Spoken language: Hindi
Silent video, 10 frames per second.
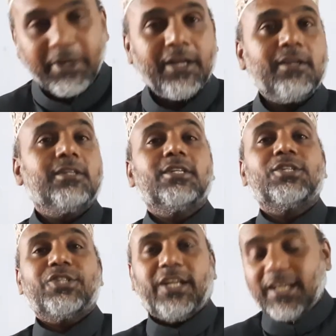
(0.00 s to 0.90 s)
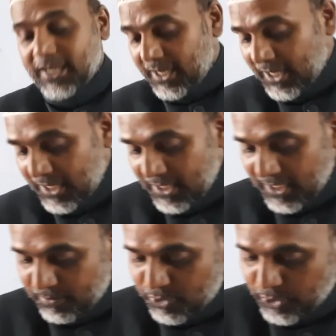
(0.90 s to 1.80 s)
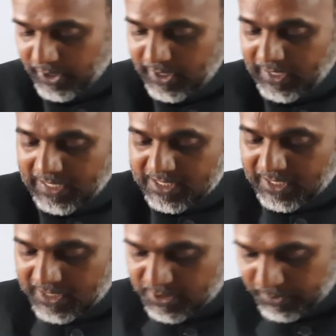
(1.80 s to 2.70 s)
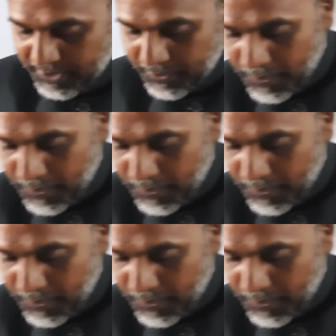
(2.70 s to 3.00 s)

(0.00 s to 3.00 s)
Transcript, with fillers: बेटे चलिए कल हम जो है लास्ट क्लास में